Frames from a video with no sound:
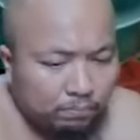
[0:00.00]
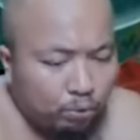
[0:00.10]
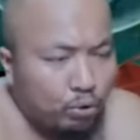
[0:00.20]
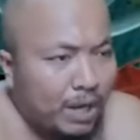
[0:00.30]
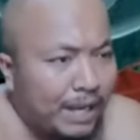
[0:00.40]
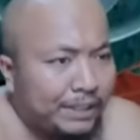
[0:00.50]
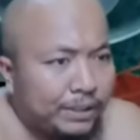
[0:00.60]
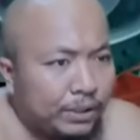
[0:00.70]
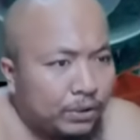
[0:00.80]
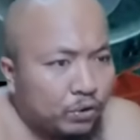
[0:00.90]
Buruk
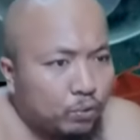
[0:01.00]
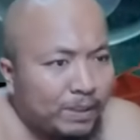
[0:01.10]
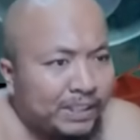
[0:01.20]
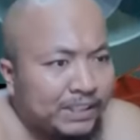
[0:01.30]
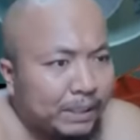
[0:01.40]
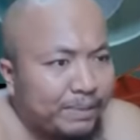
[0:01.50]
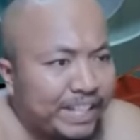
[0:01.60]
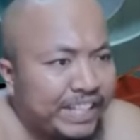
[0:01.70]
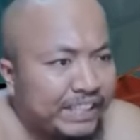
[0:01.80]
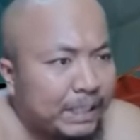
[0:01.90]
kali. Cuman di
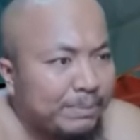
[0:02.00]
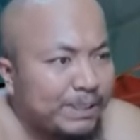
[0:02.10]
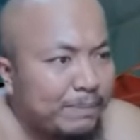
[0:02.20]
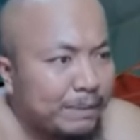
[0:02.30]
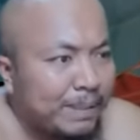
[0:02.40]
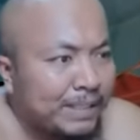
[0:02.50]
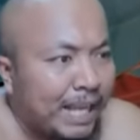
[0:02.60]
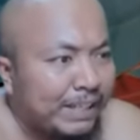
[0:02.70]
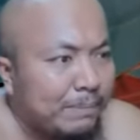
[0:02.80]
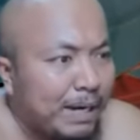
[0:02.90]
streaming ini kita bisa melihat
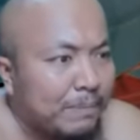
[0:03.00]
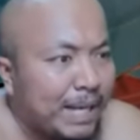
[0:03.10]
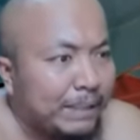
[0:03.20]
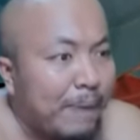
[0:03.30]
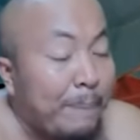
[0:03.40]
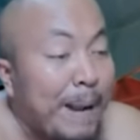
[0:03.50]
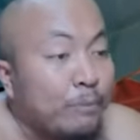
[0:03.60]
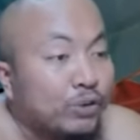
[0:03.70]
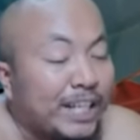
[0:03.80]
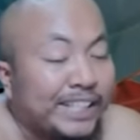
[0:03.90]
matahari Bapak
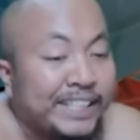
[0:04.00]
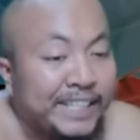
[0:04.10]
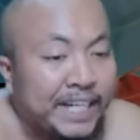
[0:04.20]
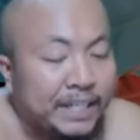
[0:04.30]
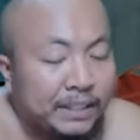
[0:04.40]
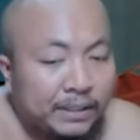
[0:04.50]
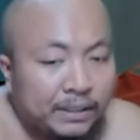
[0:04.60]
musar kintil